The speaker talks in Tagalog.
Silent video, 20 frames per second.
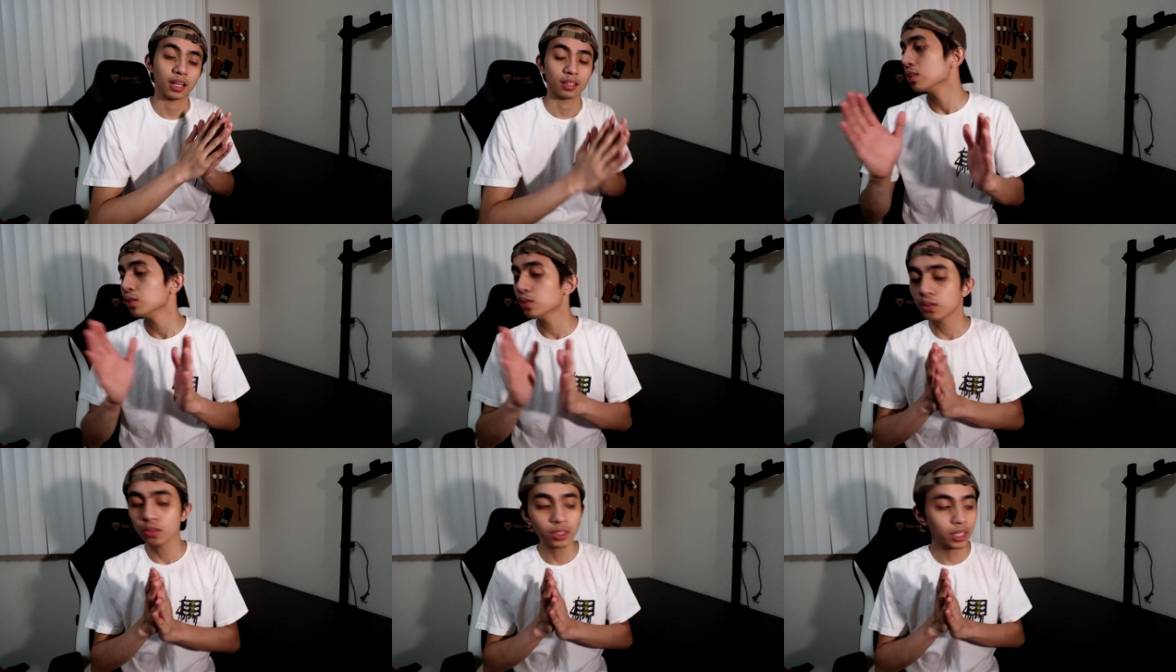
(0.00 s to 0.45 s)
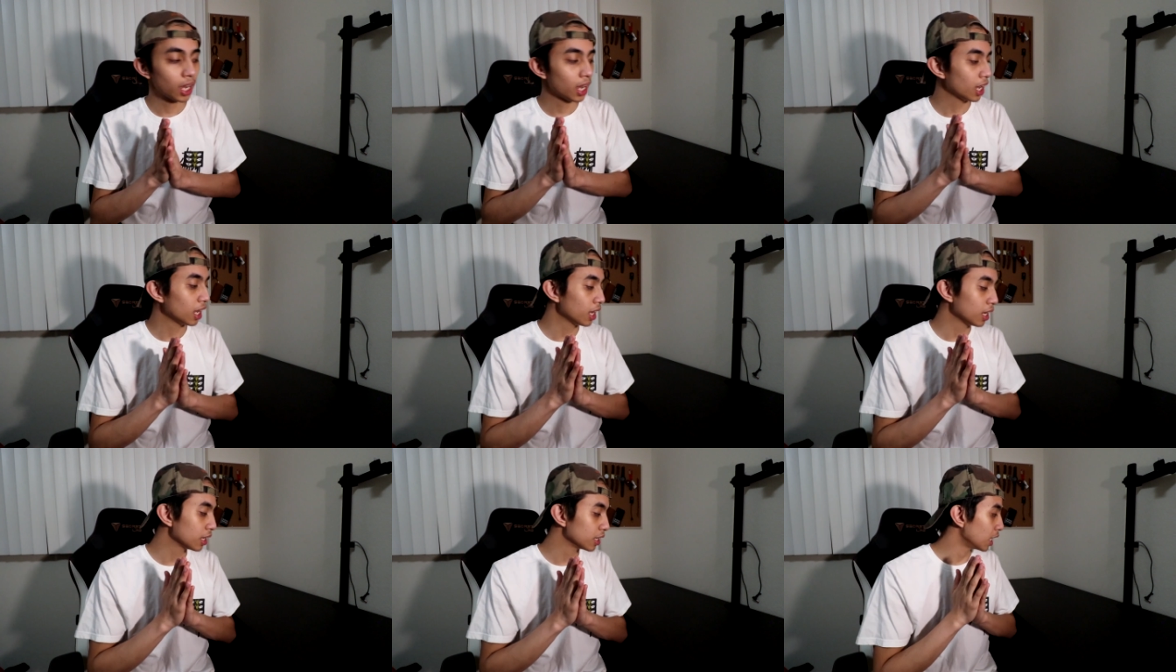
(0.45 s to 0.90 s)
So
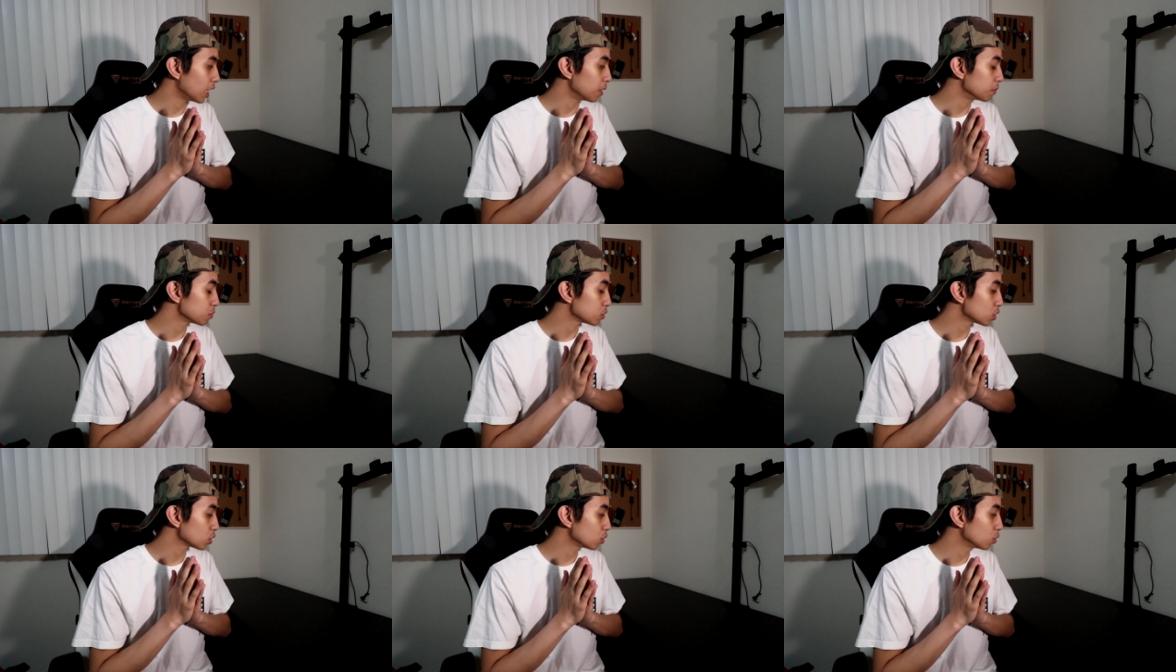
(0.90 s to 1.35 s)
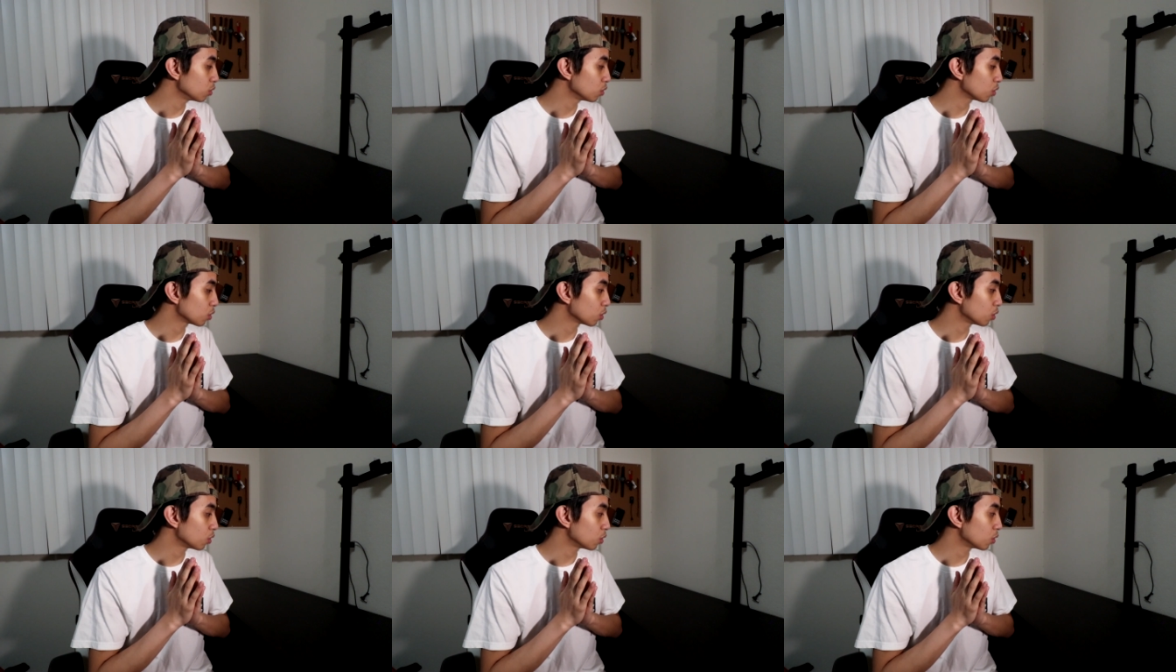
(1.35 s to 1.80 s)
una, um,
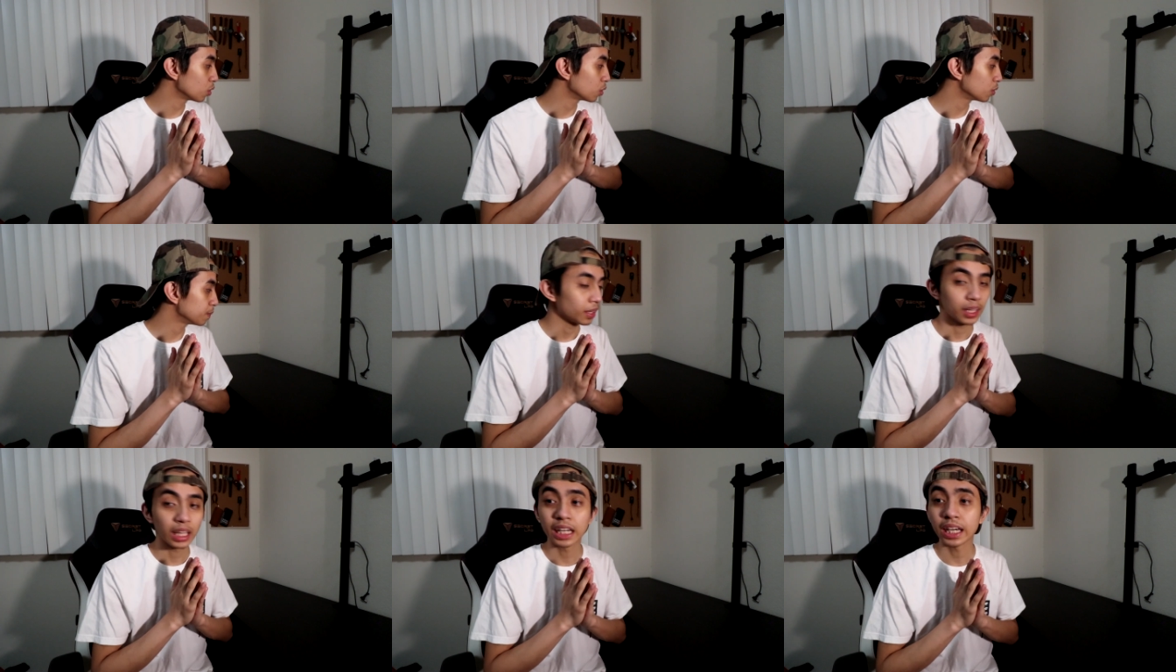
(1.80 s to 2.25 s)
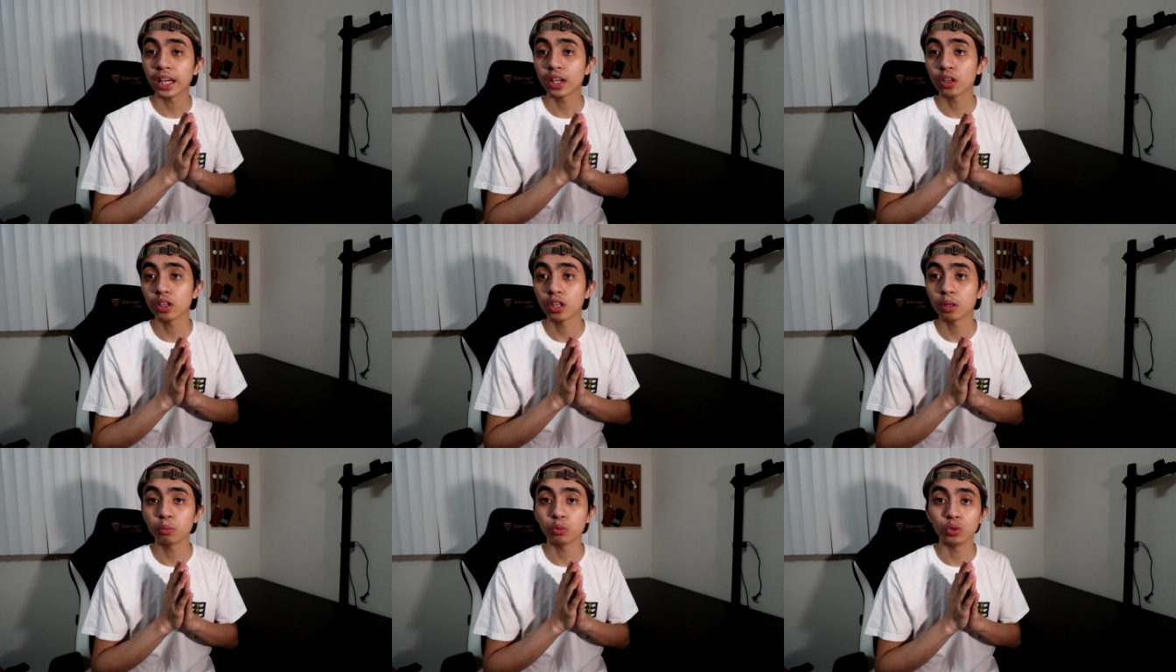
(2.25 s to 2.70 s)
siguro nagay
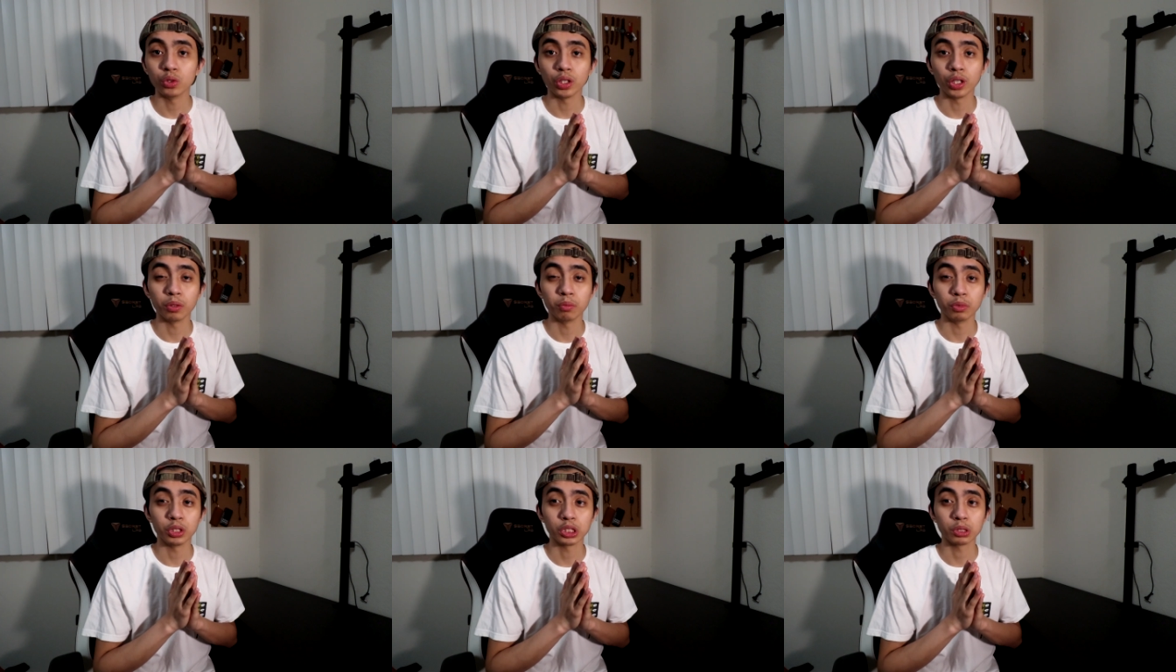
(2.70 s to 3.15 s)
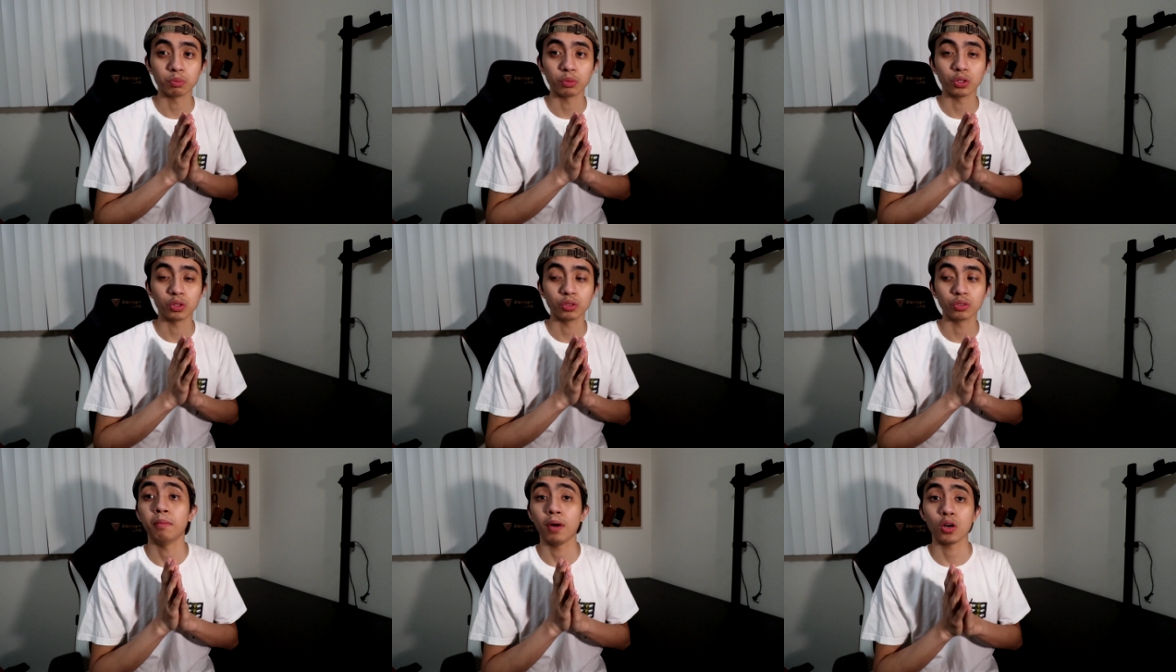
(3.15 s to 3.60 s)
ko na muna yung
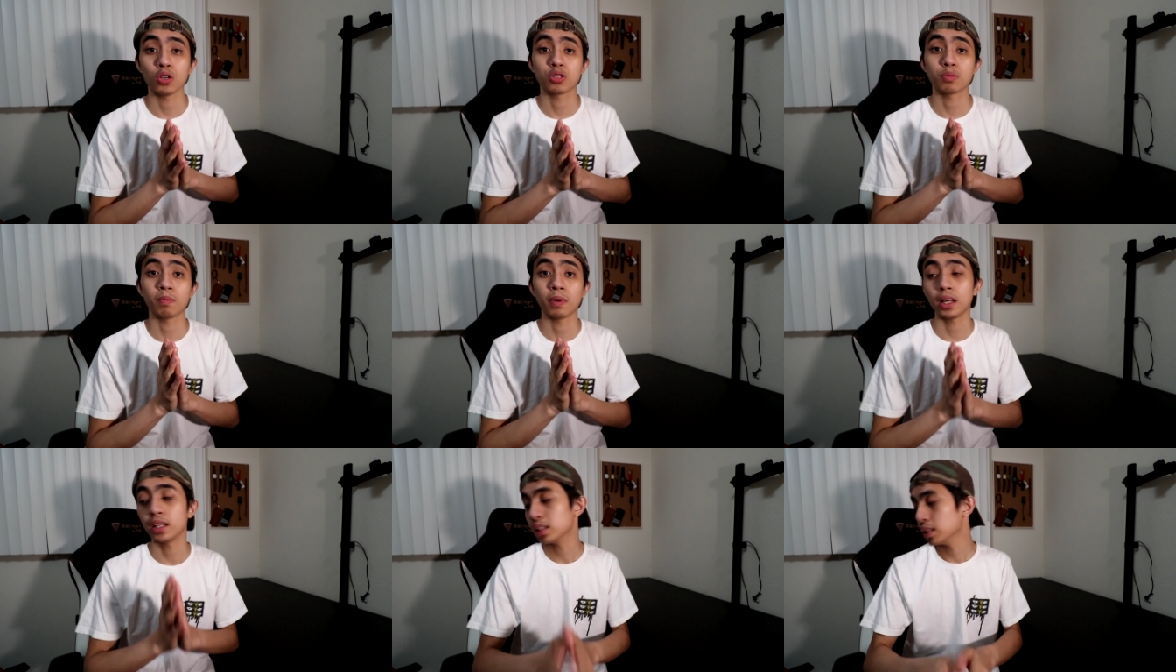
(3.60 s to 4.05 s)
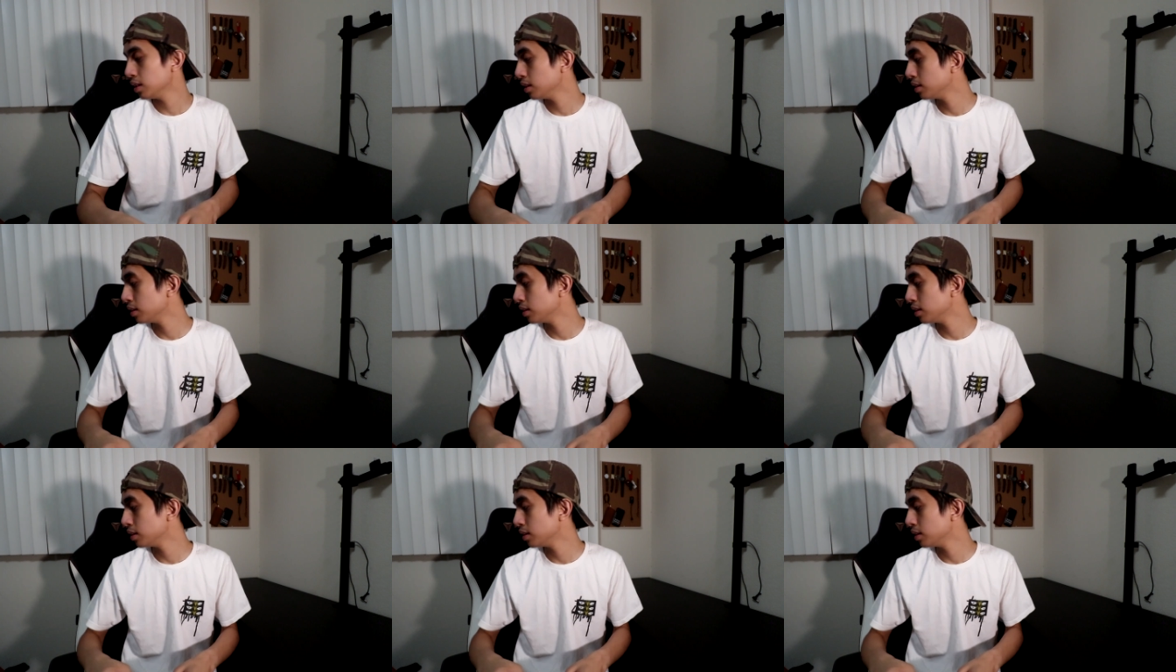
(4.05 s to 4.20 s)
mismong mousepad.